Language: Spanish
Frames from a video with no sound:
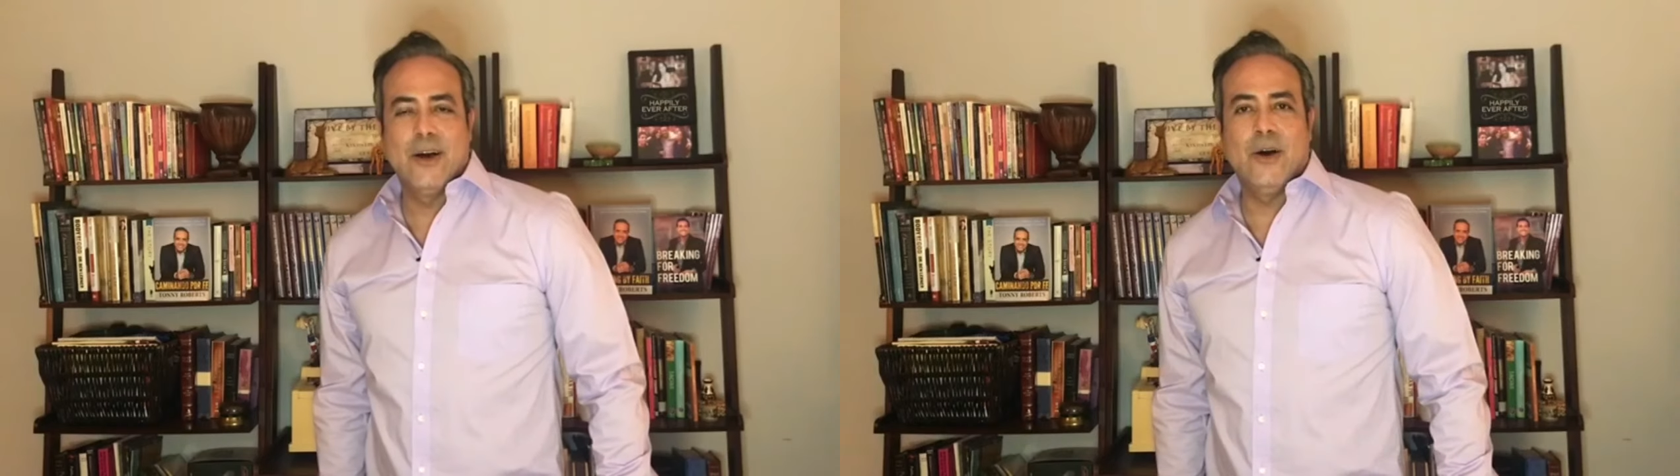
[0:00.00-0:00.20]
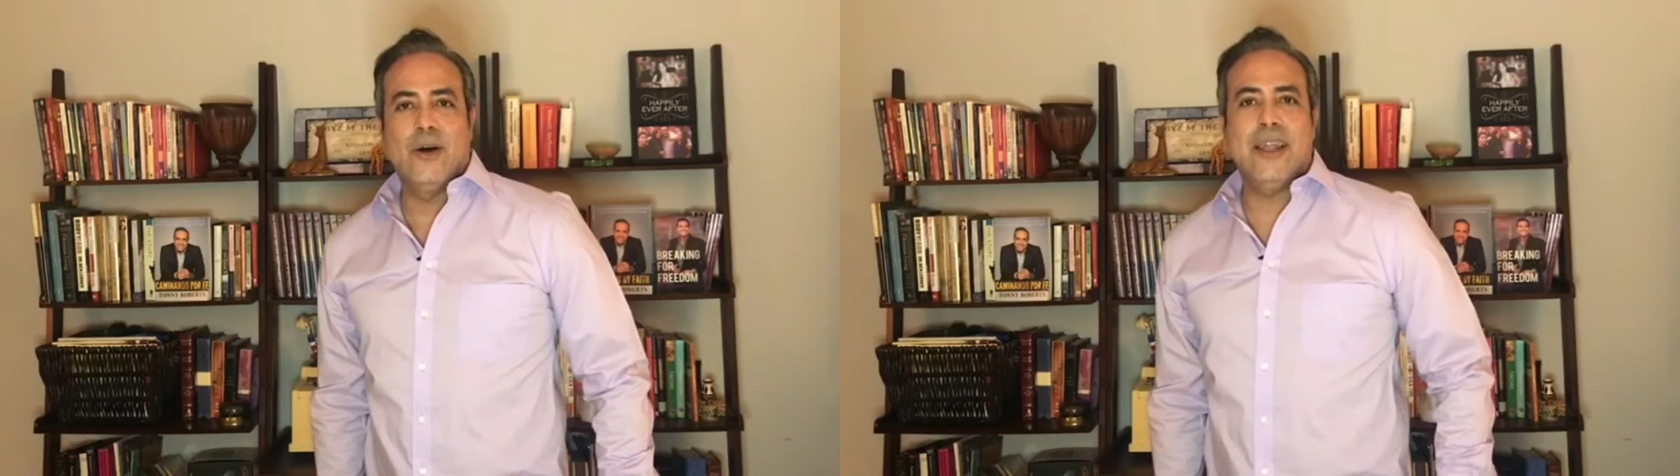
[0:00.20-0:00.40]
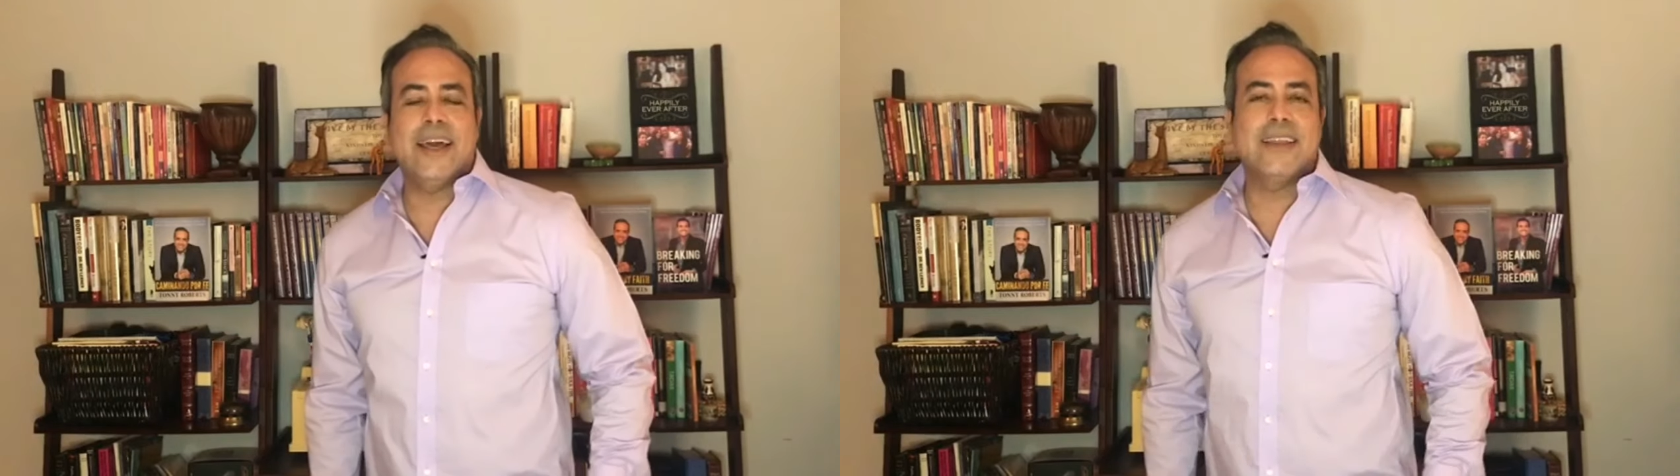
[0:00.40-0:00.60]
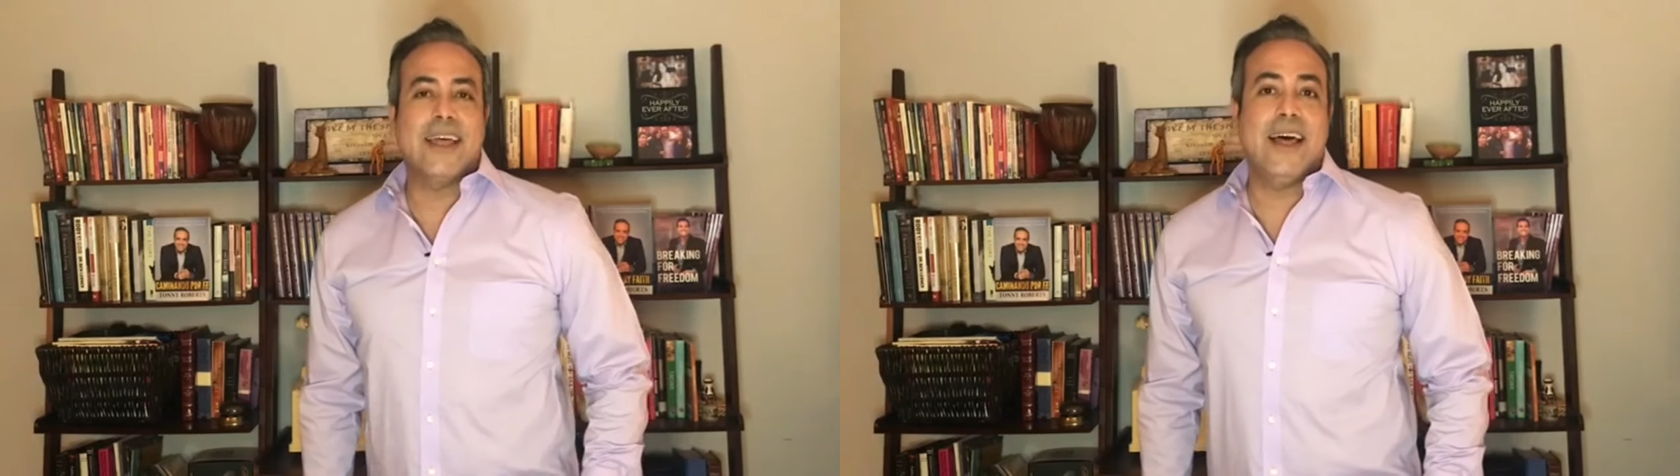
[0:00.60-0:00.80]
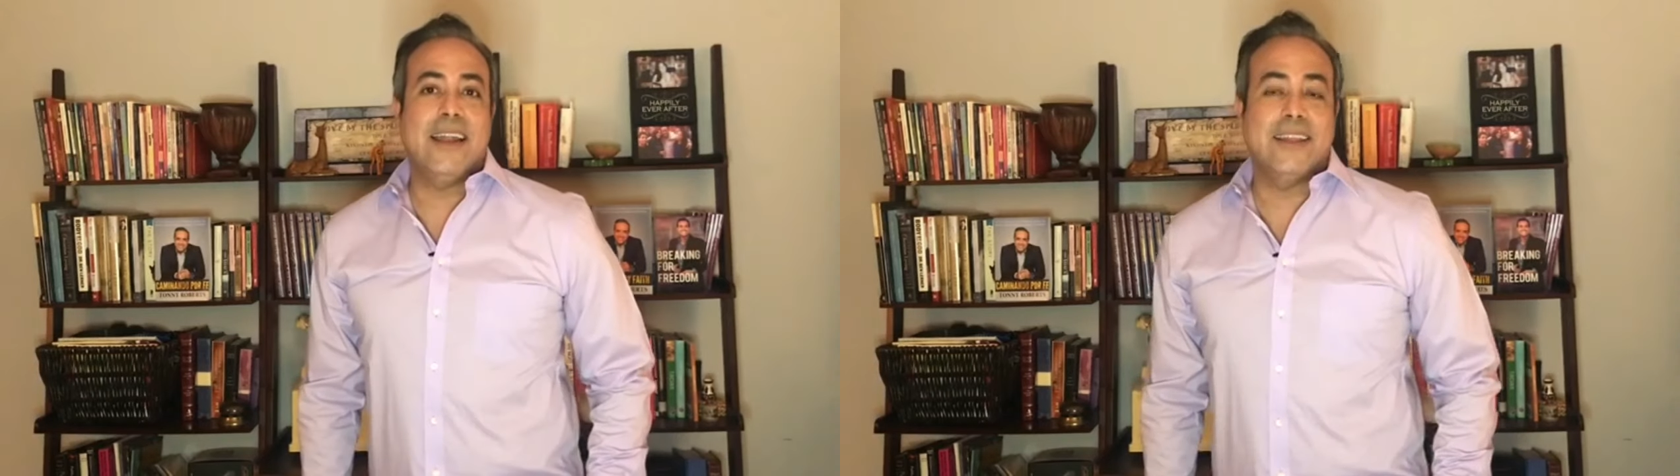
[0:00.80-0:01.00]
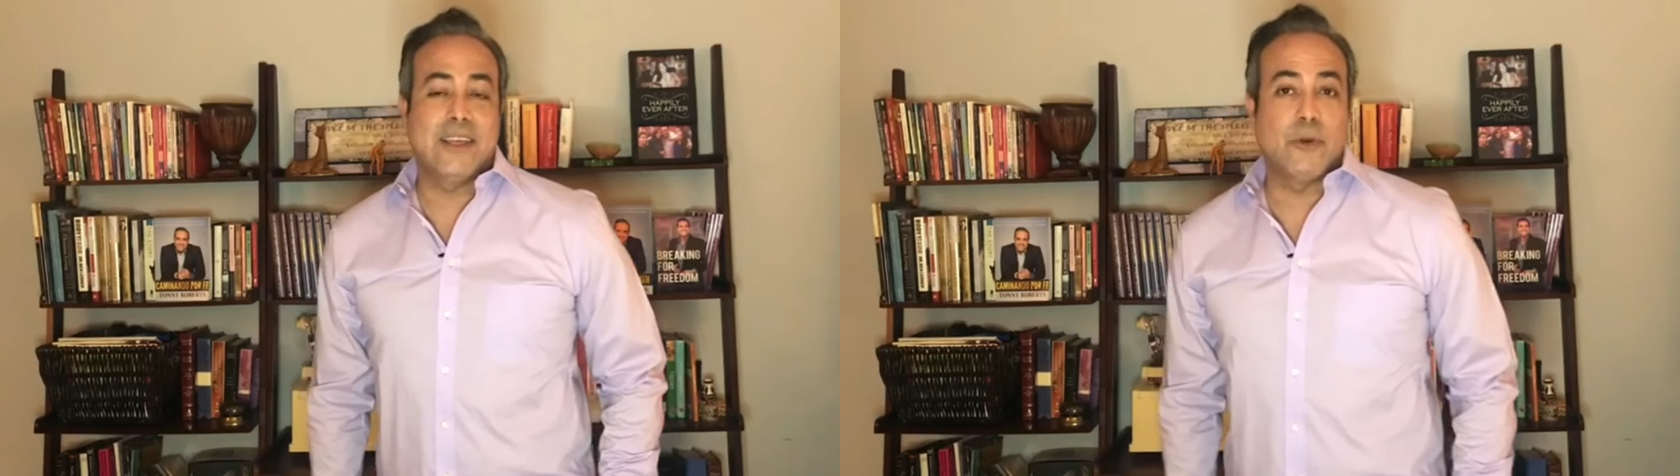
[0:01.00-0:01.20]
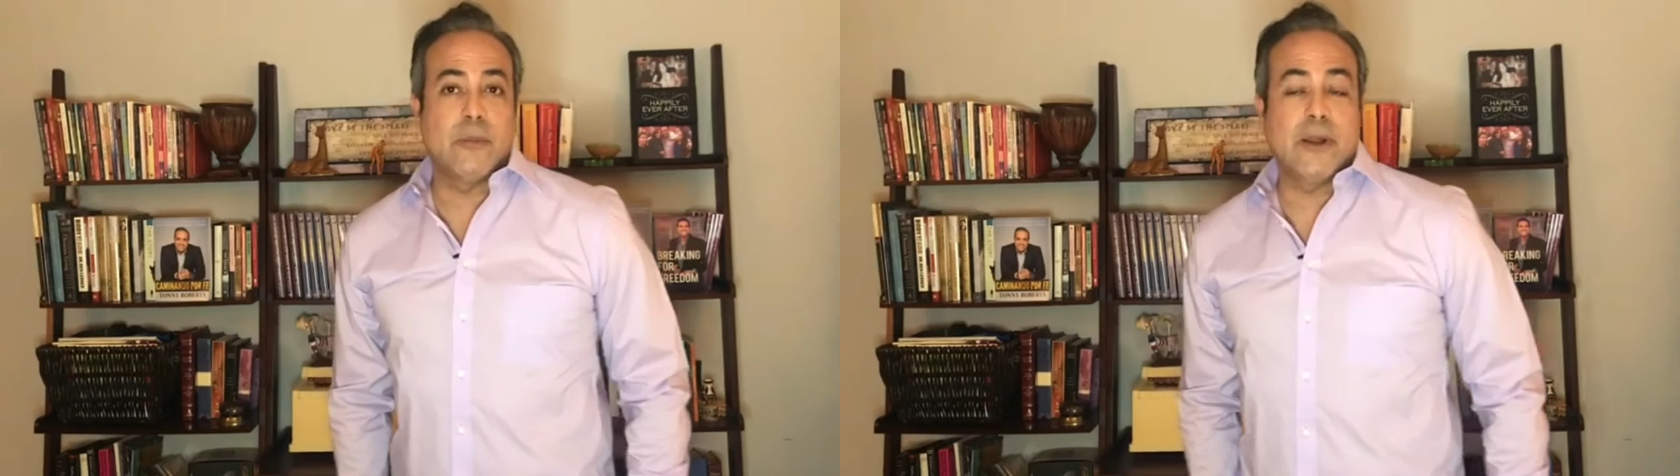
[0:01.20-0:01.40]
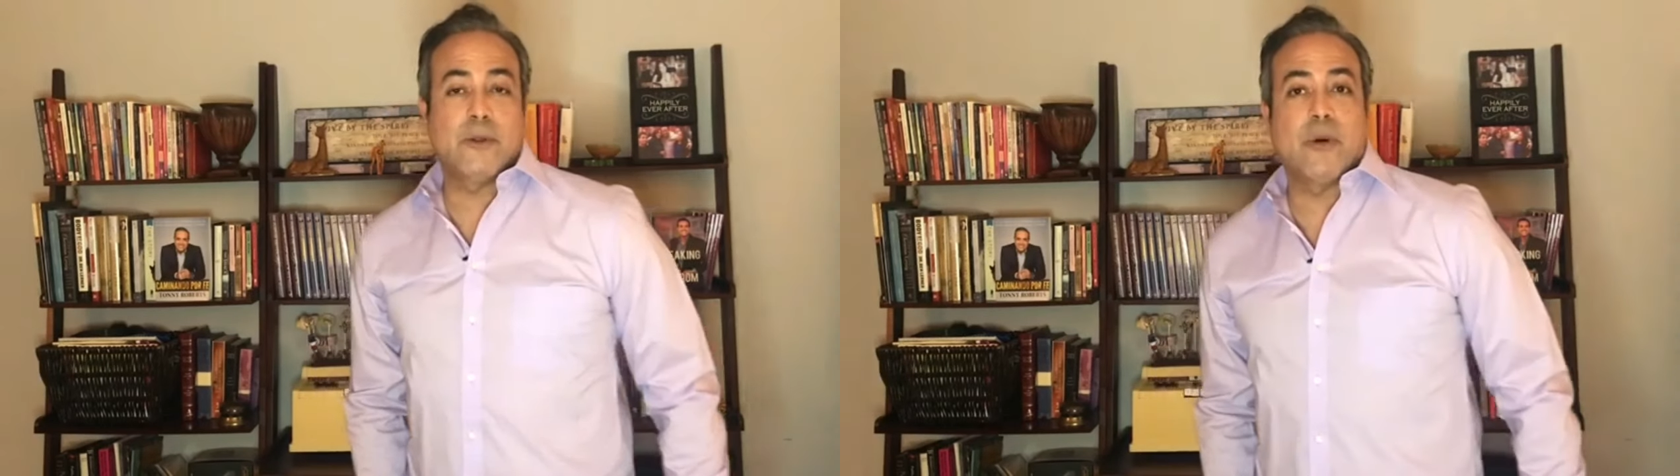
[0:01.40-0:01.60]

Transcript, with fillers: Hola, ¿qué tal? Este es tu hermano y